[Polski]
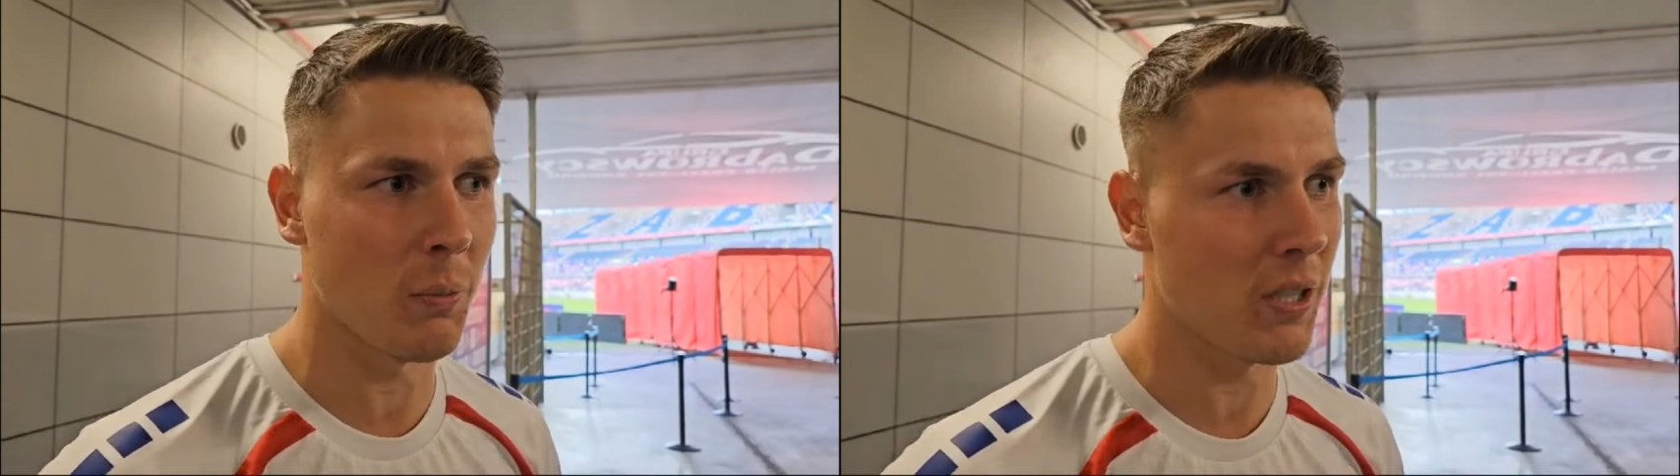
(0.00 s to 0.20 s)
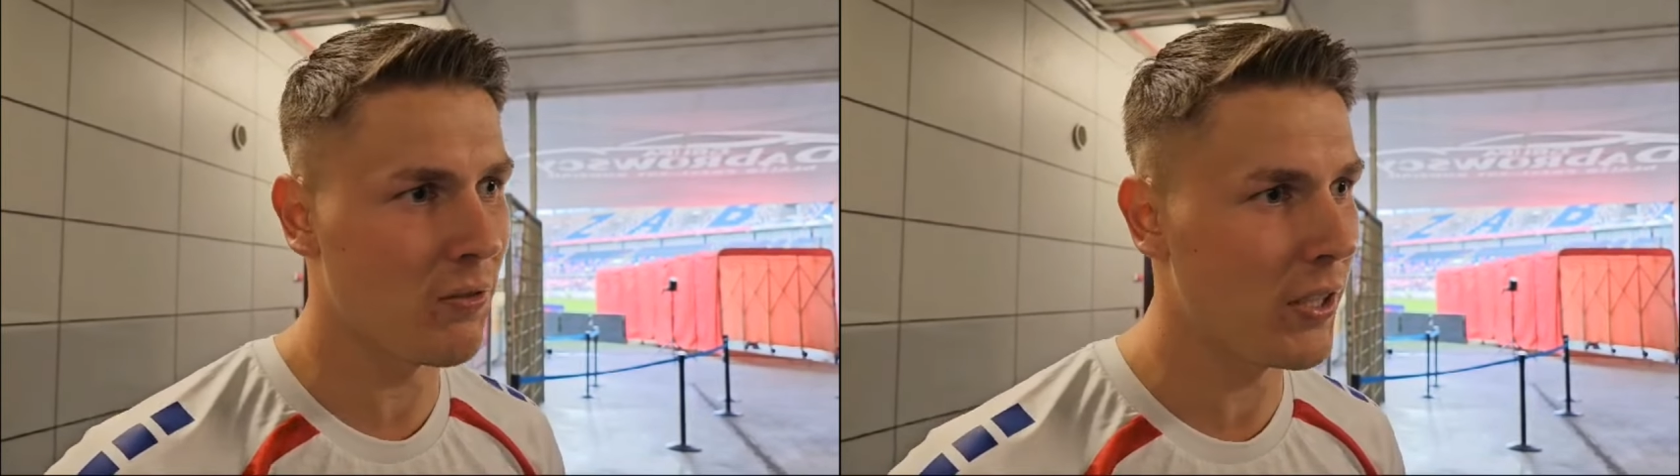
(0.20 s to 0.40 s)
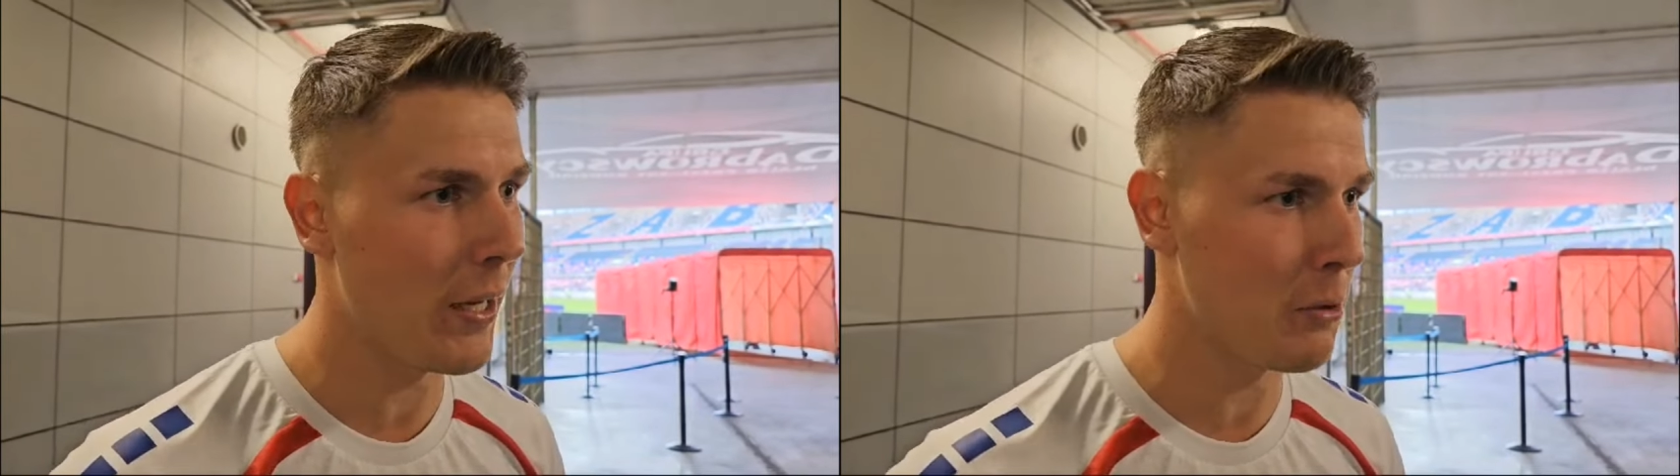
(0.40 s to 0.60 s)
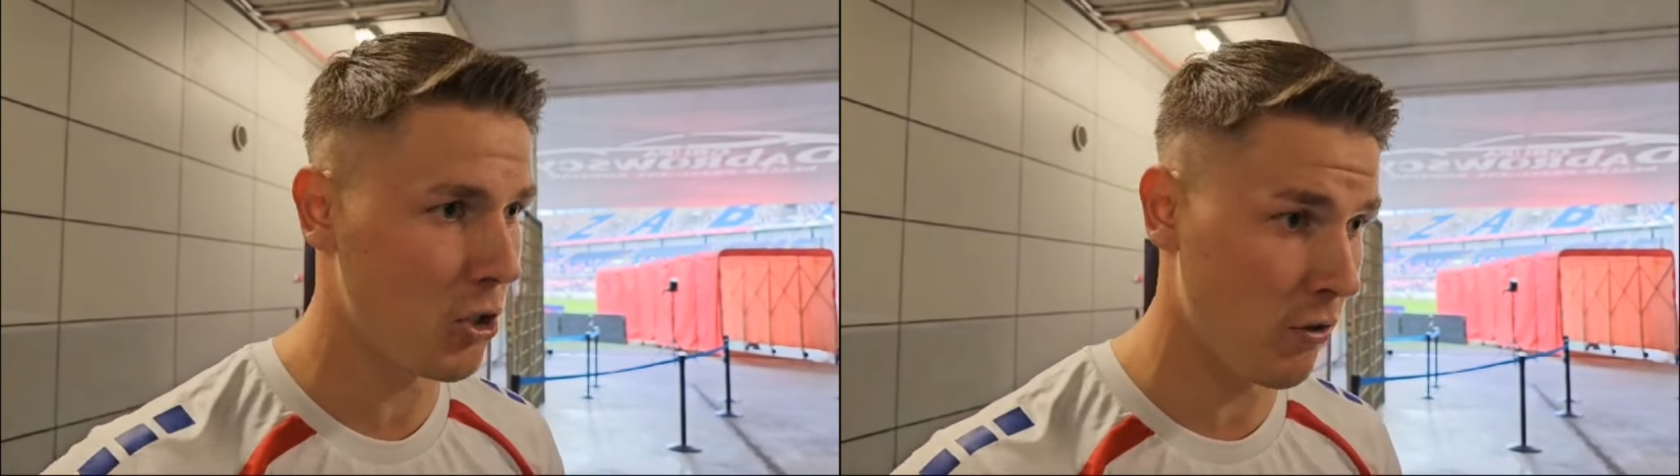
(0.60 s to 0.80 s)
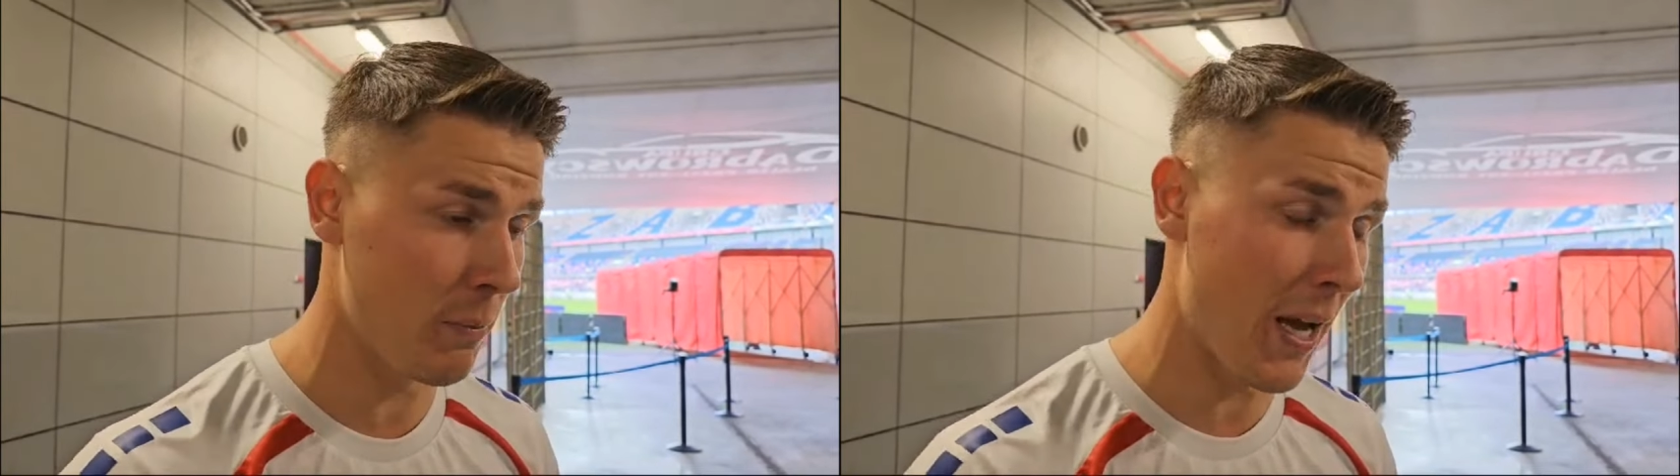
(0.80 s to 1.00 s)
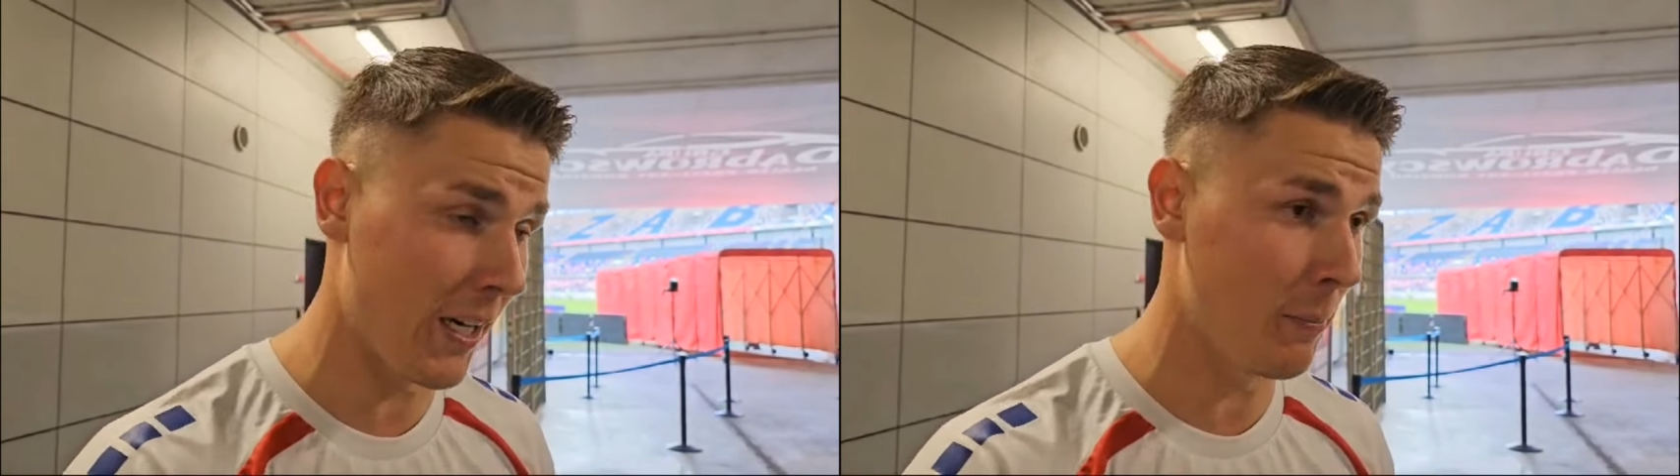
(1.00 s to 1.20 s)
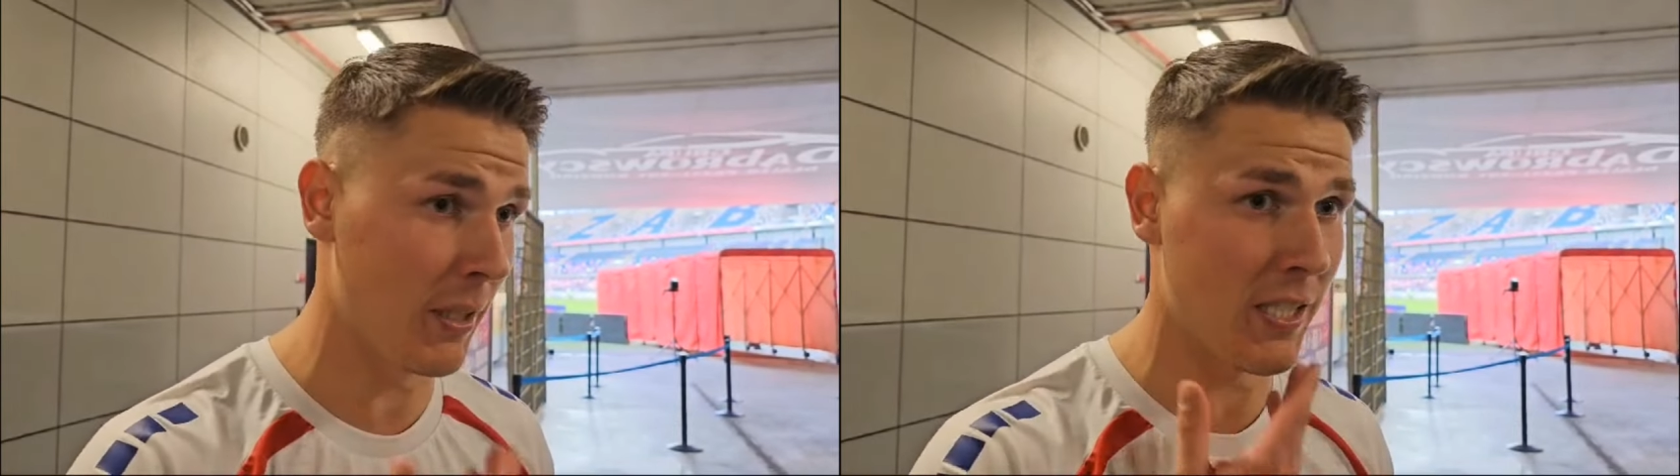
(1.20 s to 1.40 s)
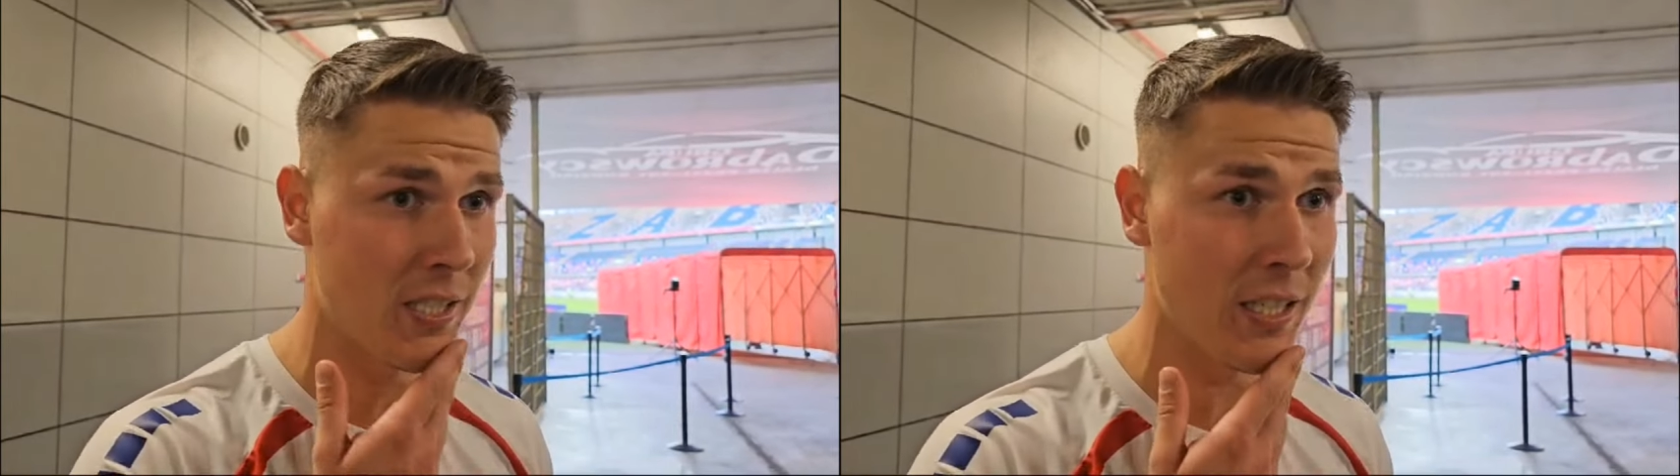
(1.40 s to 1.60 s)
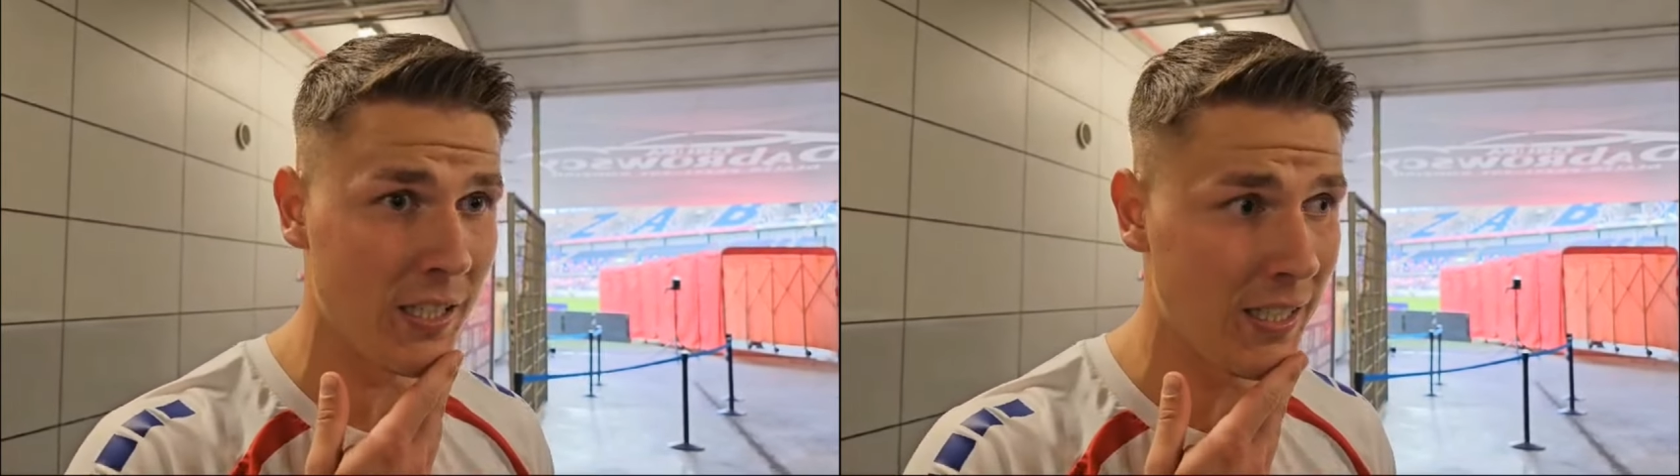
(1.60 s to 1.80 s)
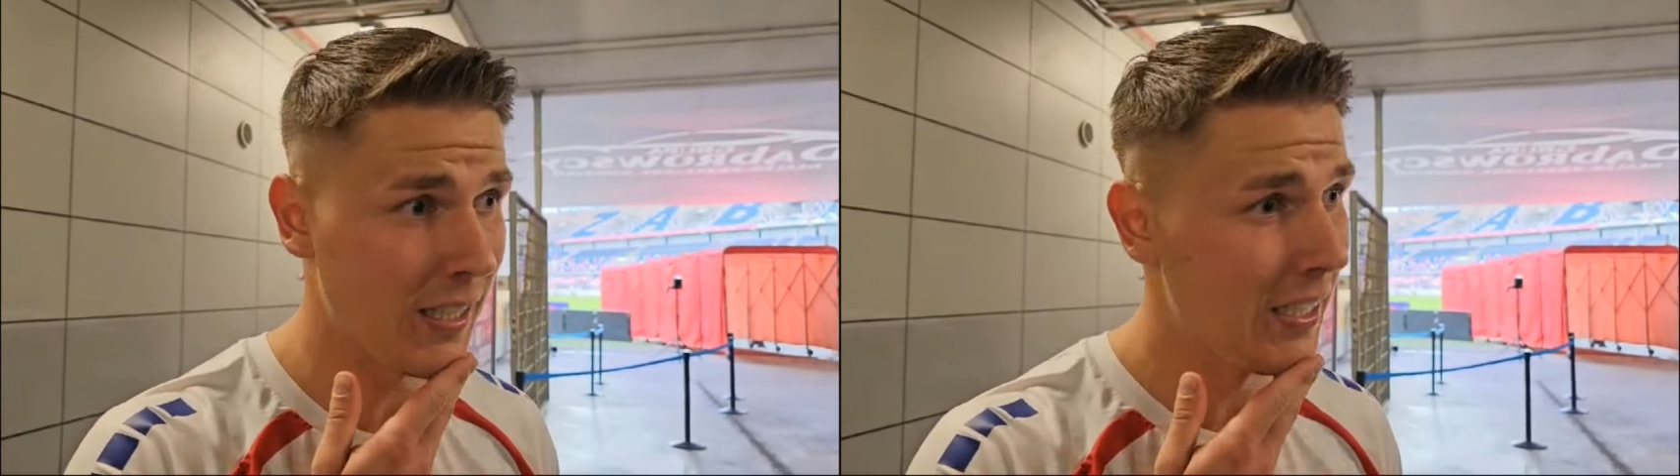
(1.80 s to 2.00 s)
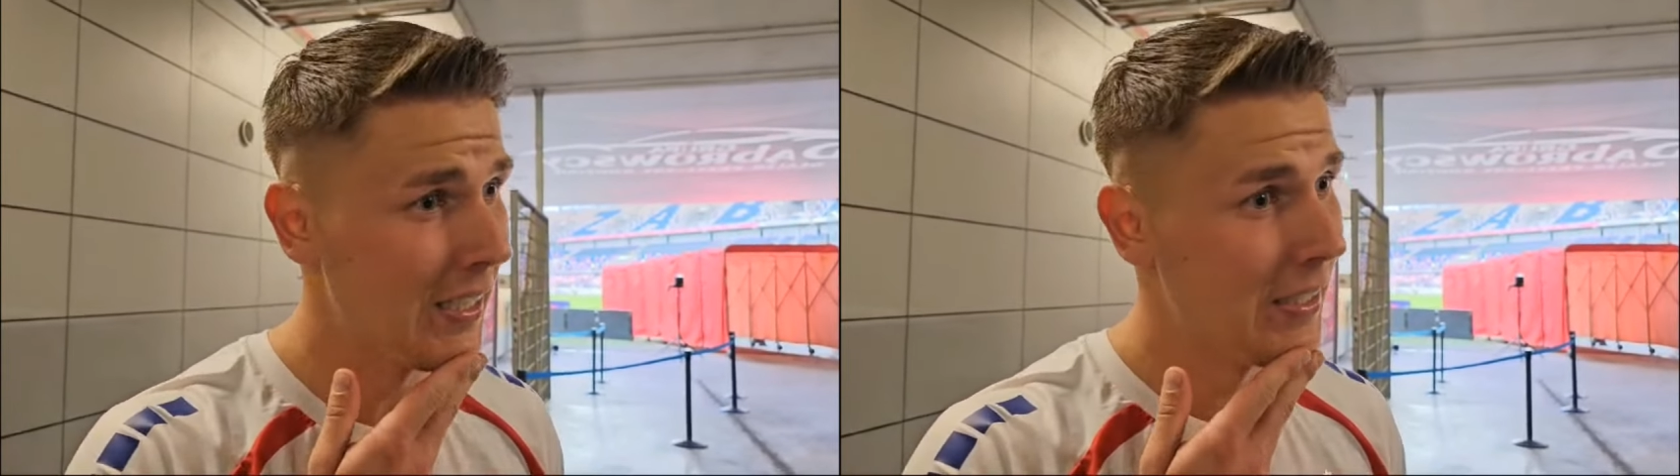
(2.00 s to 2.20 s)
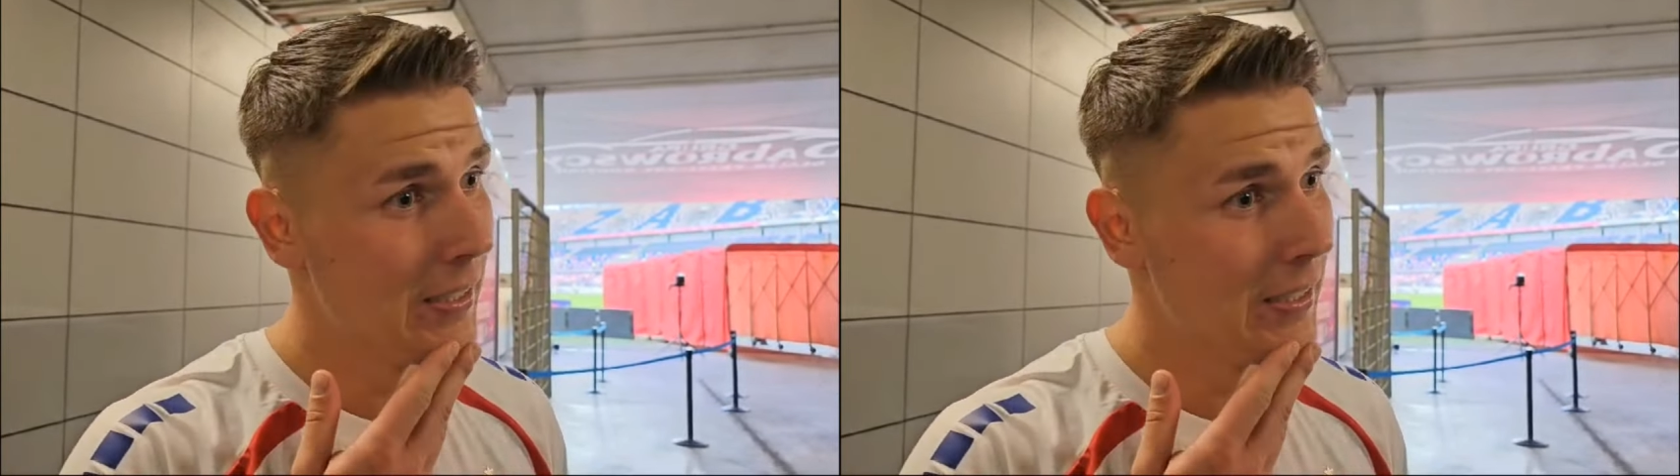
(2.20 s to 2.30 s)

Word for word: natomiast wydaje mi się, że w miarę precyzyjny.